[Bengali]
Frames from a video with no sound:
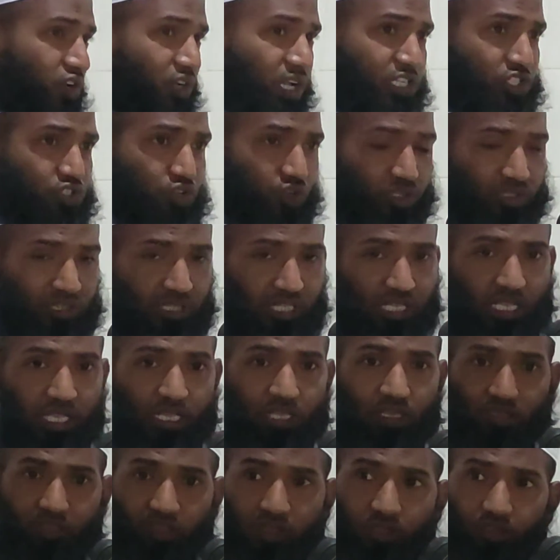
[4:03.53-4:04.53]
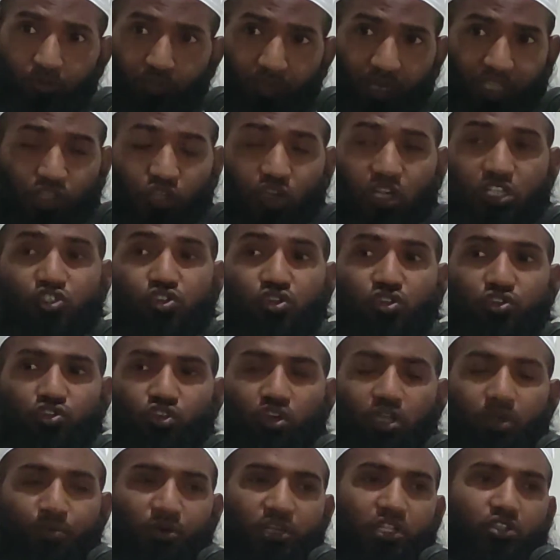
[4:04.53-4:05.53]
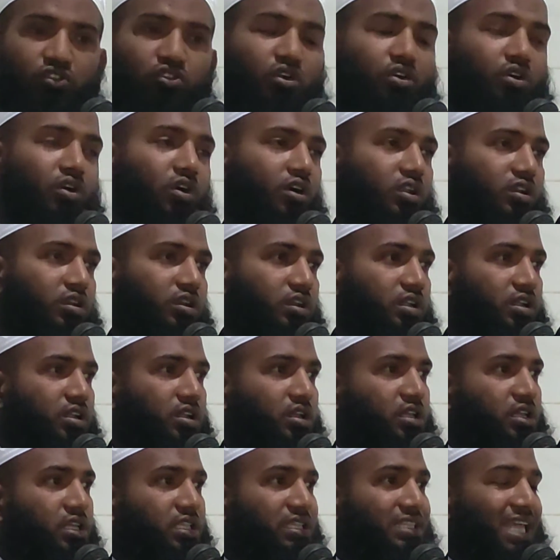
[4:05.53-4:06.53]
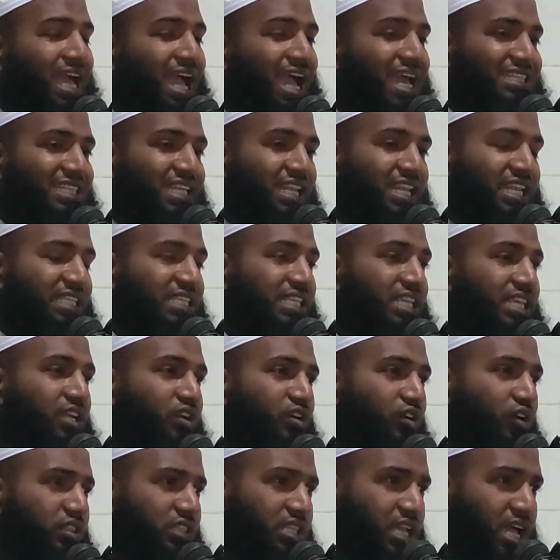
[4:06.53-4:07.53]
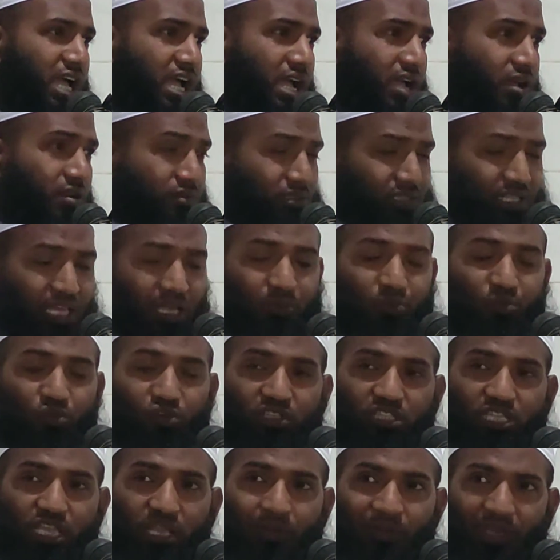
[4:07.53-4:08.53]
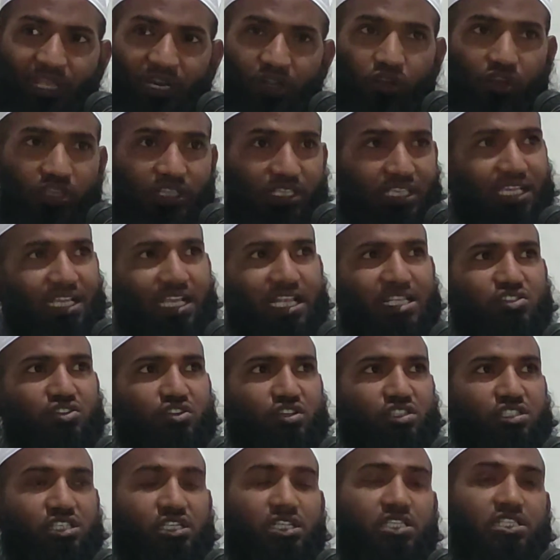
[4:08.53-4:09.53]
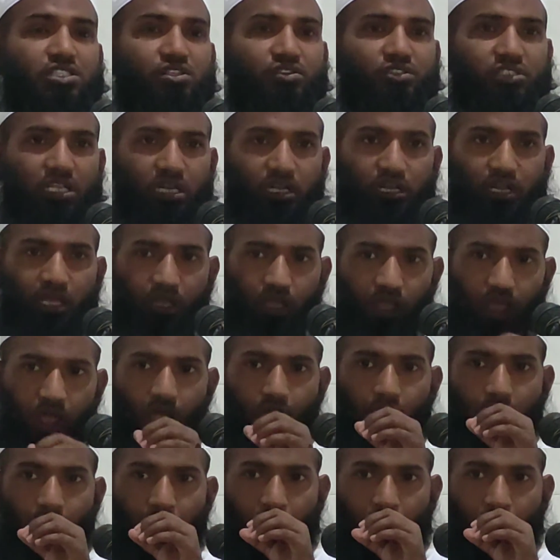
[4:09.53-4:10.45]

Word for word: মাদকাশক্তি মাদকাশক্ত হয়ে পড়ে তখন তার দ্বারা কি কথা তার মুখ দিয়ে বের হয় কি কাজ করে সে নিজেও জানে না